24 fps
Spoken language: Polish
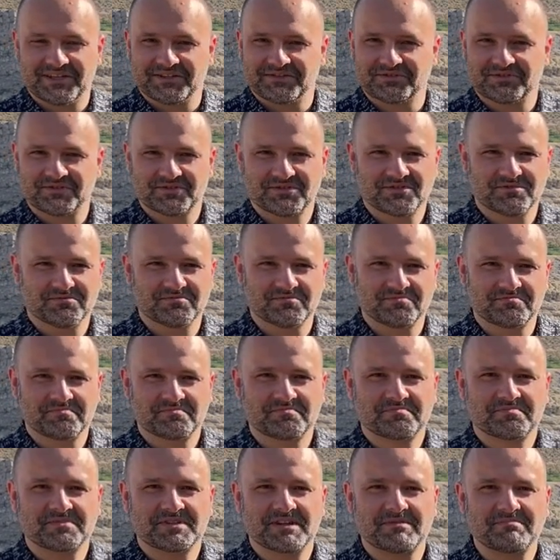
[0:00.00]
To są
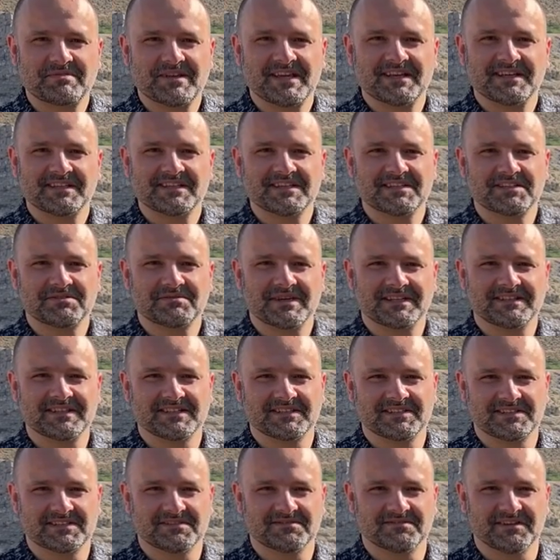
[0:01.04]
przepiękne
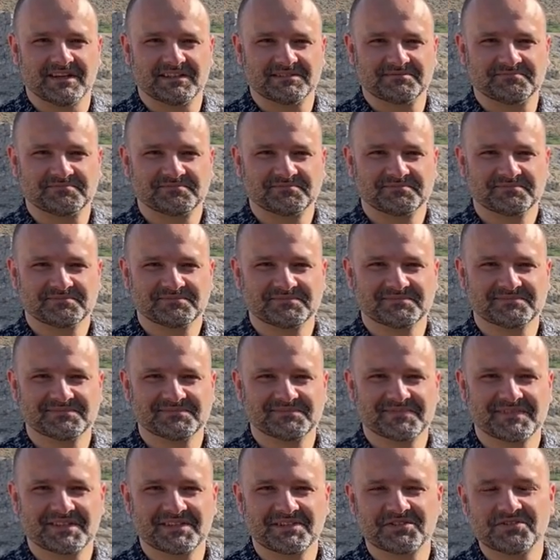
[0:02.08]
świadectwa.
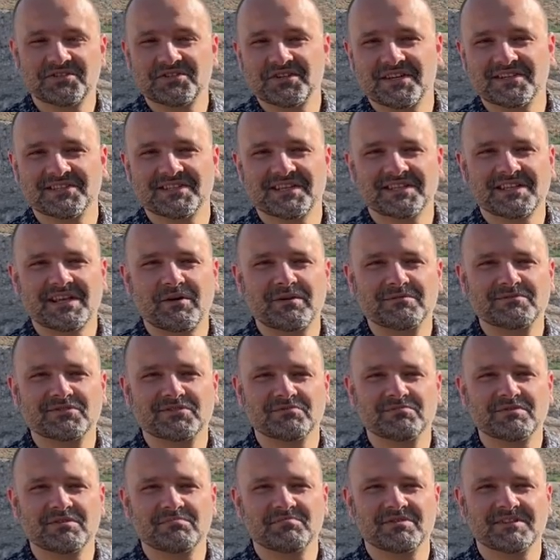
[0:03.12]
Dzisiaj zadałem
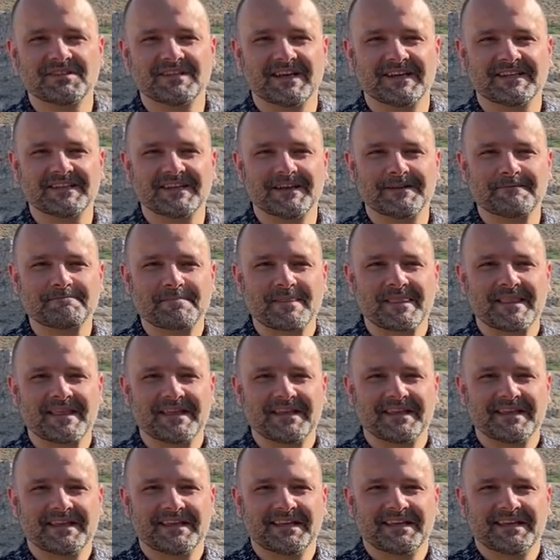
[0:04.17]
sobie pytanie,
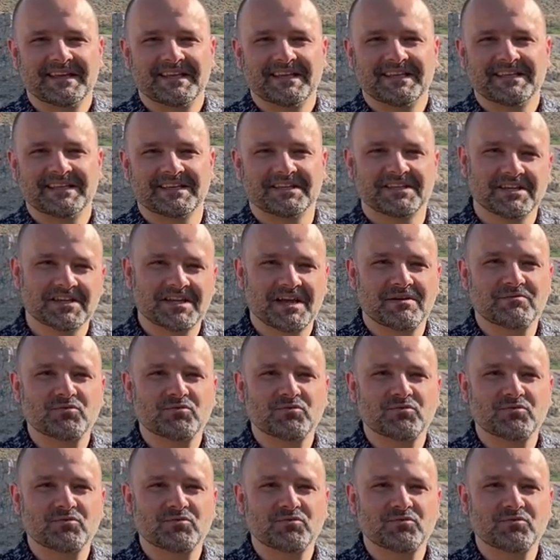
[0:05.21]
jakie ja